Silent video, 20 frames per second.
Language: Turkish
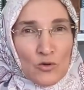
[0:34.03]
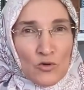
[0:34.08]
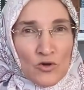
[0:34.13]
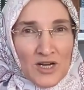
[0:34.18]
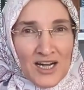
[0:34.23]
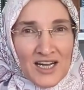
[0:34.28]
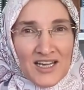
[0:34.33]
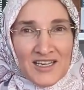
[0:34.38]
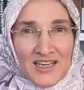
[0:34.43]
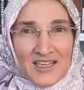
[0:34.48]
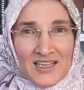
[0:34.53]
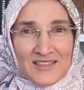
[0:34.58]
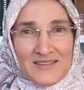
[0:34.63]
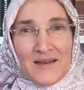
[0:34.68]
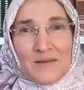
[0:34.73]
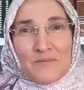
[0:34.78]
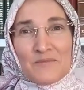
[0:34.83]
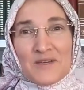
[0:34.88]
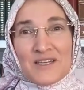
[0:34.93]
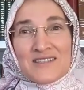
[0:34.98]
o
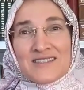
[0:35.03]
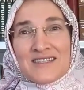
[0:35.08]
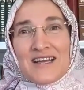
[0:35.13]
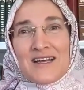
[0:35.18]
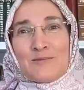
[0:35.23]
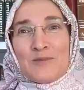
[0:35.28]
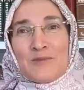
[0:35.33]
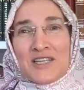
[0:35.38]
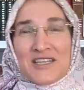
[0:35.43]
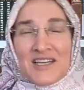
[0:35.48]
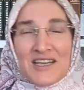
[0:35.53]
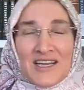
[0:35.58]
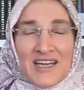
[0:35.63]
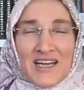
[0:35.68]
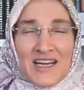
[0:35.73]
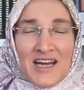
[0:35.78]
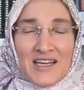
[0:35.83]
kaynaktan beslenmek.